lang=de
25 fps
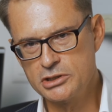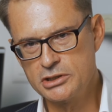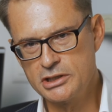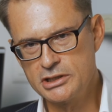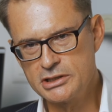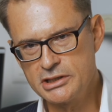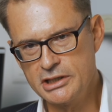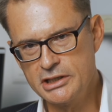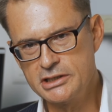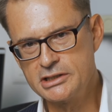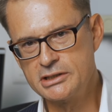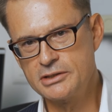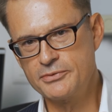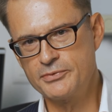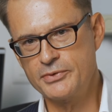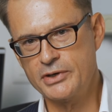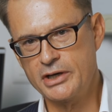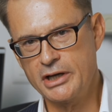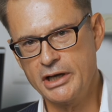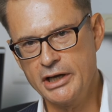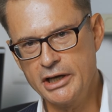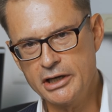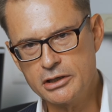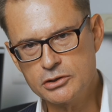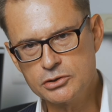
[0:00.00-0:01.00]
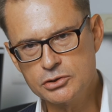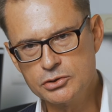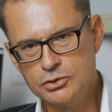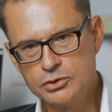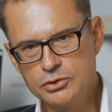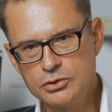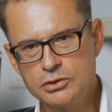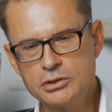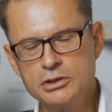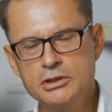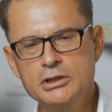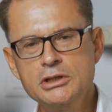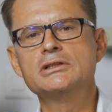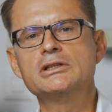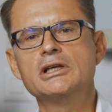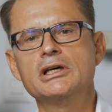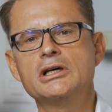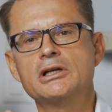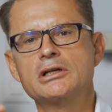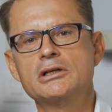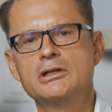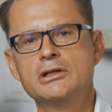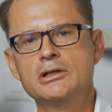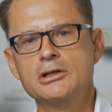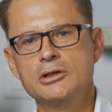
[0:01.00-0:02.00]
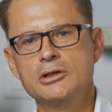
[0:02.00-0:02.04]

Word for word: das heißt die Verhärtung der